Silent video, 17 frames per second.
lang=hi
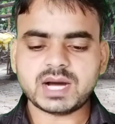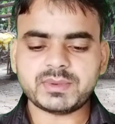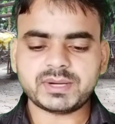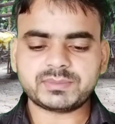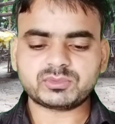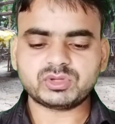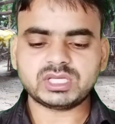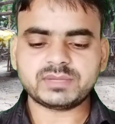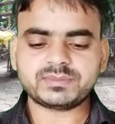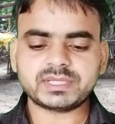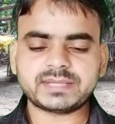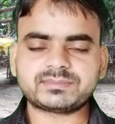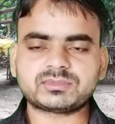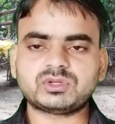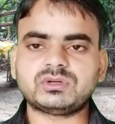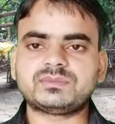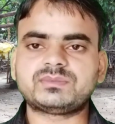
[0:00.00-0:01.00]
अब आपको यहाँ पे
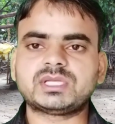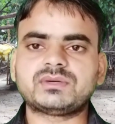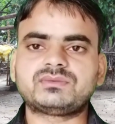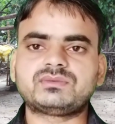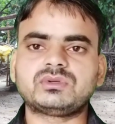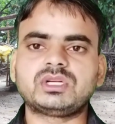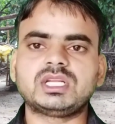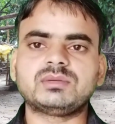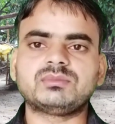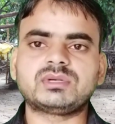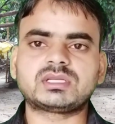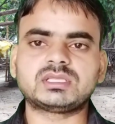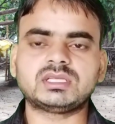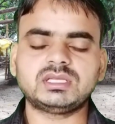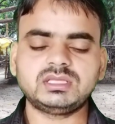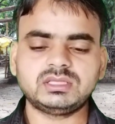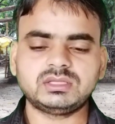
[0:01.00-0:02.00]
आपको अपना फुल नेम
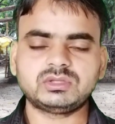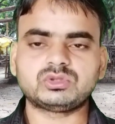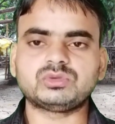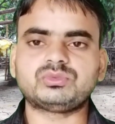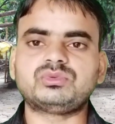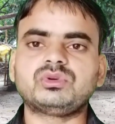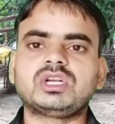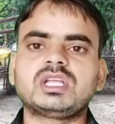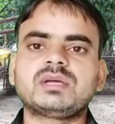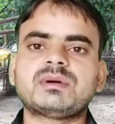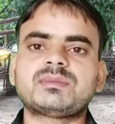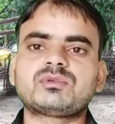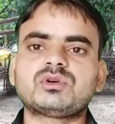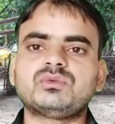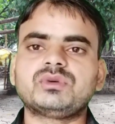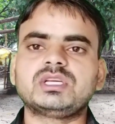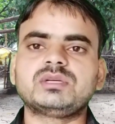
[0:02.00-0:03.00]
भरना है तो फुल नेम
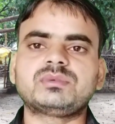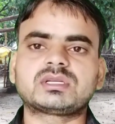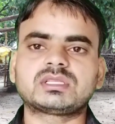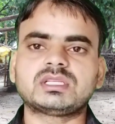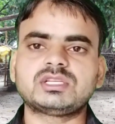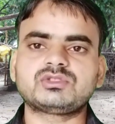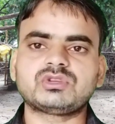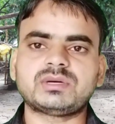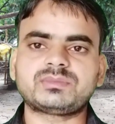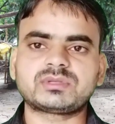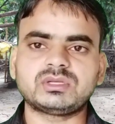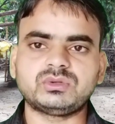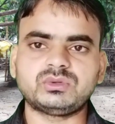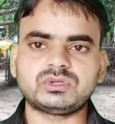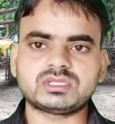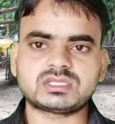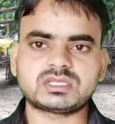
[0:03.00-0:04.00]
आपको वही भरना है जो आपके
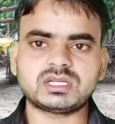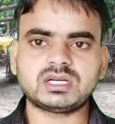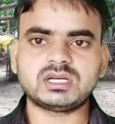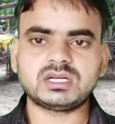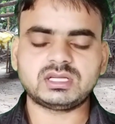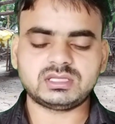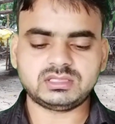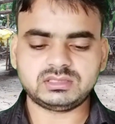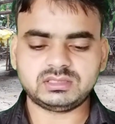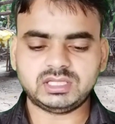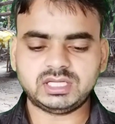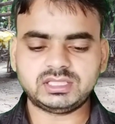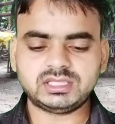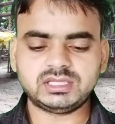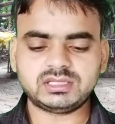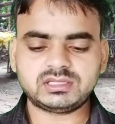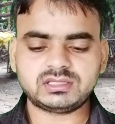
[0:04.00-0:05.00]
ओरिजिनल
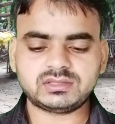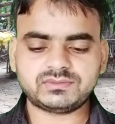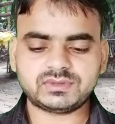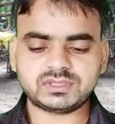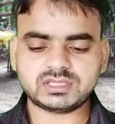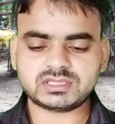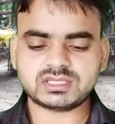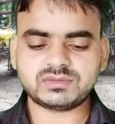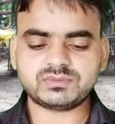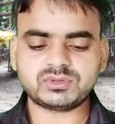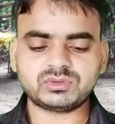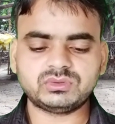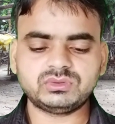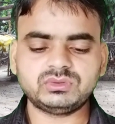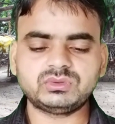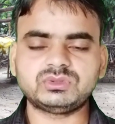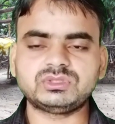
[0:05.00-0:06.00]
आइडेंटिफिकेशन पे
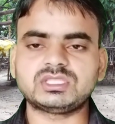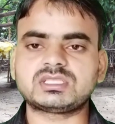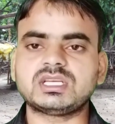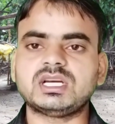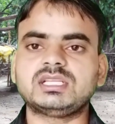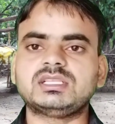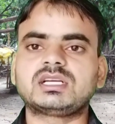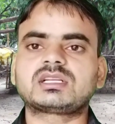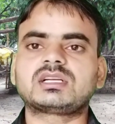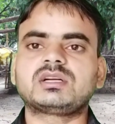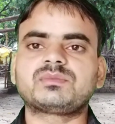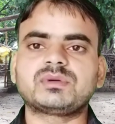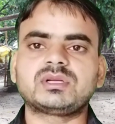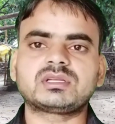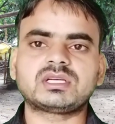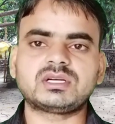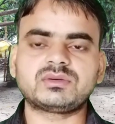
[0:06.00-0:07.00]
हो जैसे आधार कार्ड
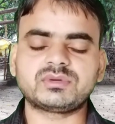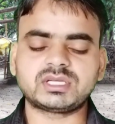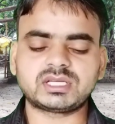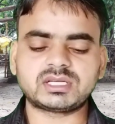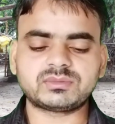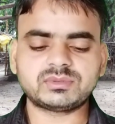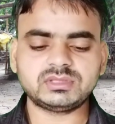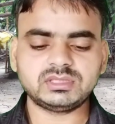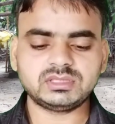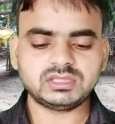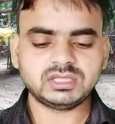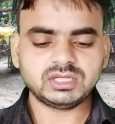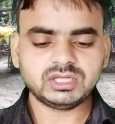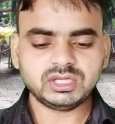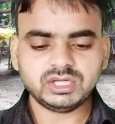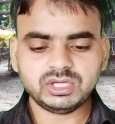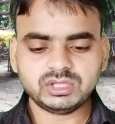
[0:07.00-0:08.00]
पैन कार्ड वगैरह पे
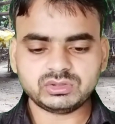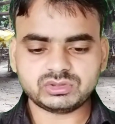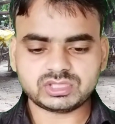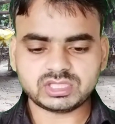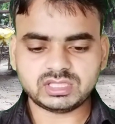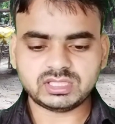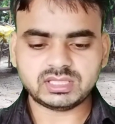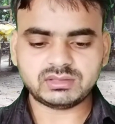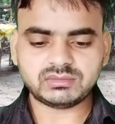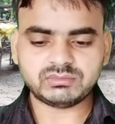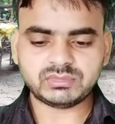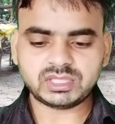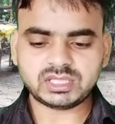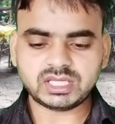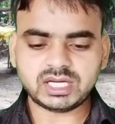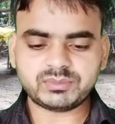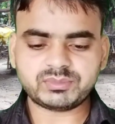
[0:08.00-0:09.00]
तो चलिए
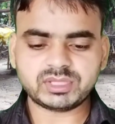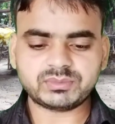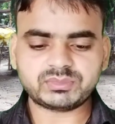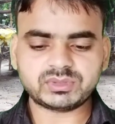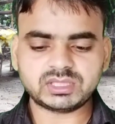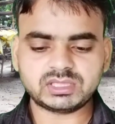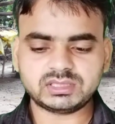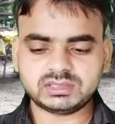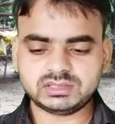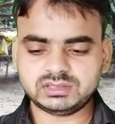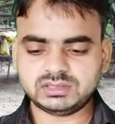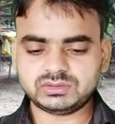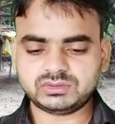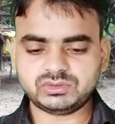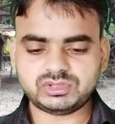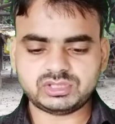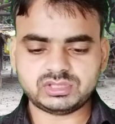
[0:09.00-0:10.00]
मैं यहाँ पे अपना
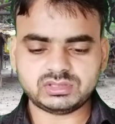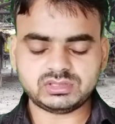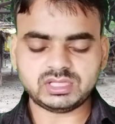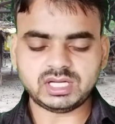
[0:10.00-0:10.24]
कुछ